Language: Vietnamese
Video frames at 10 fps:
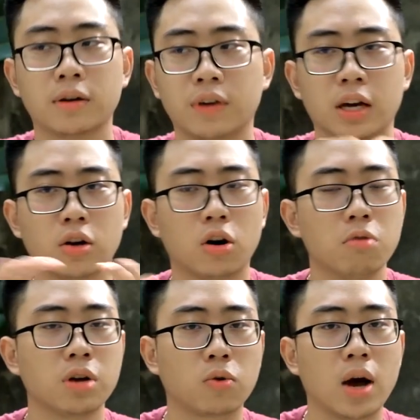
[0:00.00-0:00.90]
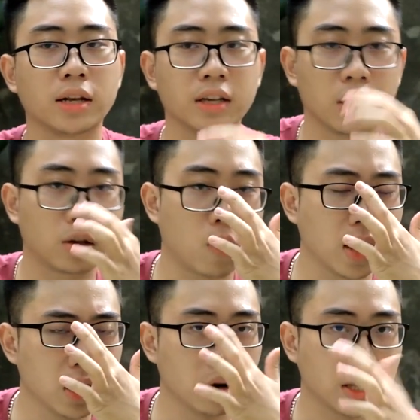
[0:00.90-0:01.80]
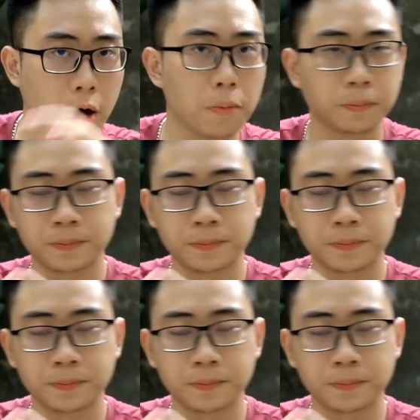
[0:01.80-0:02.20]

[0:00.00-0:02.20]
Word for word: vì nó không liên quan gì quá nhiều đến nhau.